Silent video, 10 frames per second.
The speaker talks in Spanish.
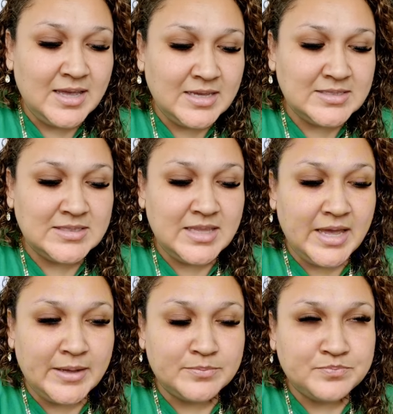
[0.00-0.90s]

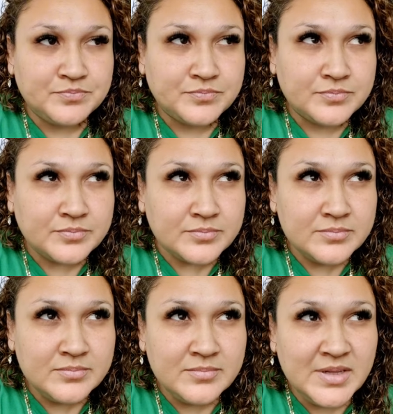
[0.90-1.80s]
Este,
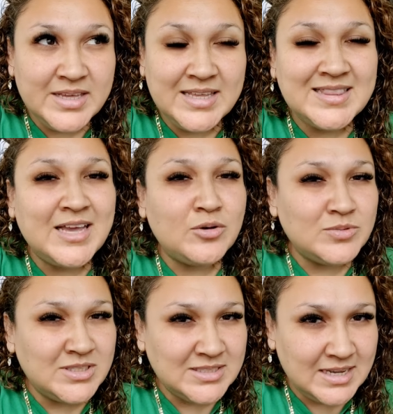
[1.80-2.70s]
y tengo
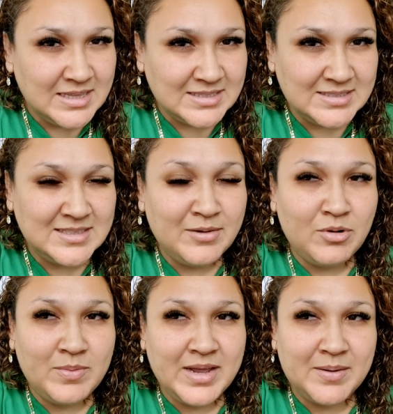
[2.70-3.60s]
muchas ganas de
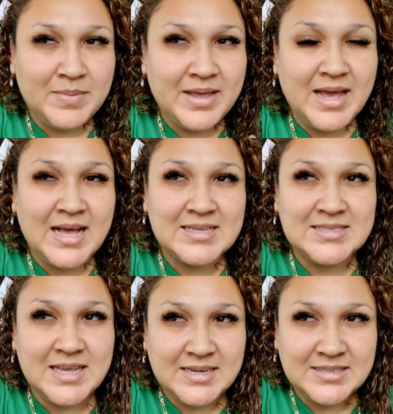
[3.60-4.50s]
volverme a
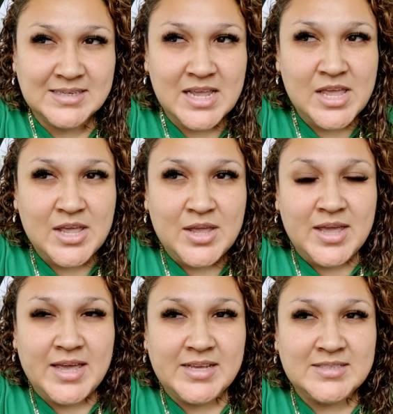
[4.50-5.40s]
hacer.
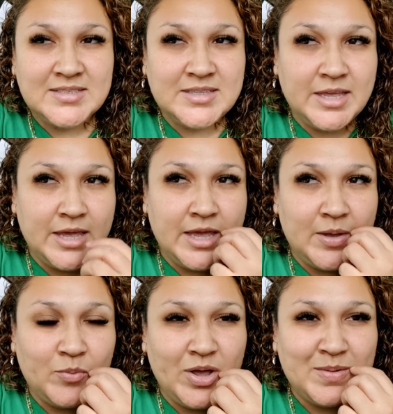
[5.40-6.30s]

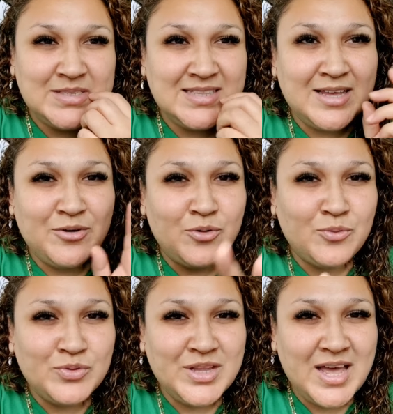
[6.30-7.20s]
Este, voy a ver si tengo
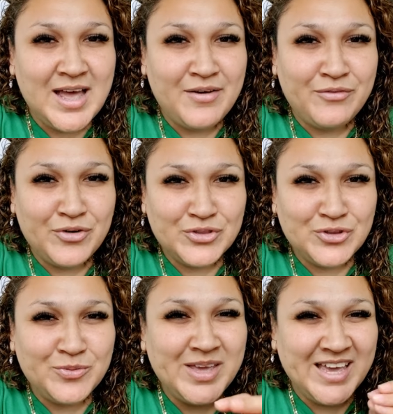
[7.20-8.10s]
una
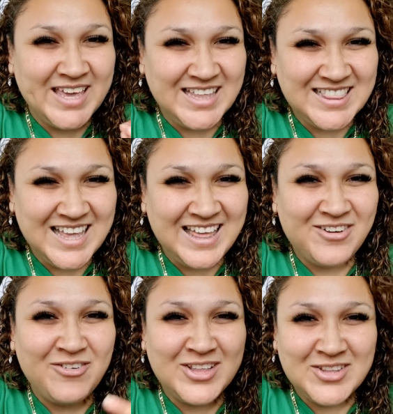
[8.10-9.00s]
foto
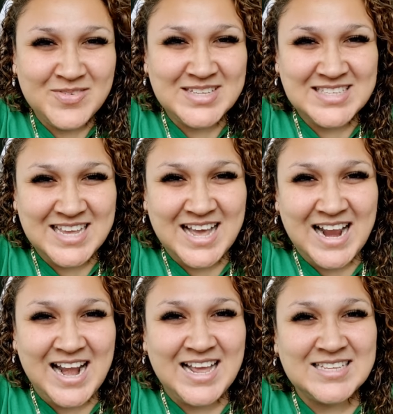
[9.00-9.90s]
viejita cuando me
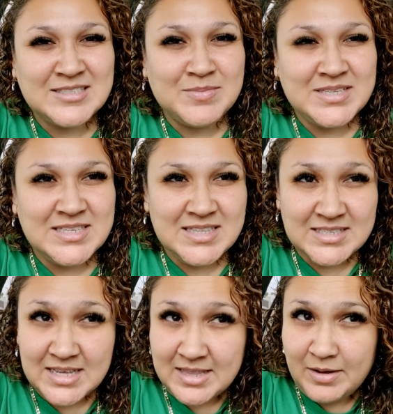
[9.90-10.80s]
hacía las
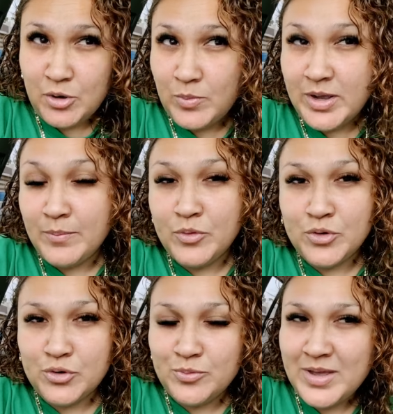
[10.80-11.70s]
mechitas que andaba como que
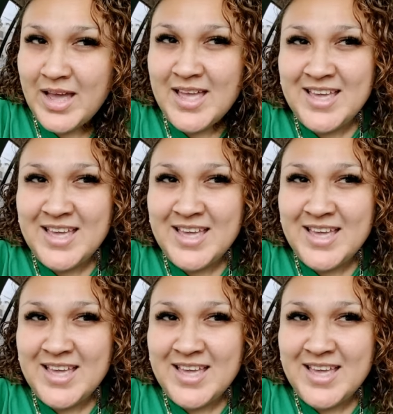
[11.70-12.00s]
muy rubia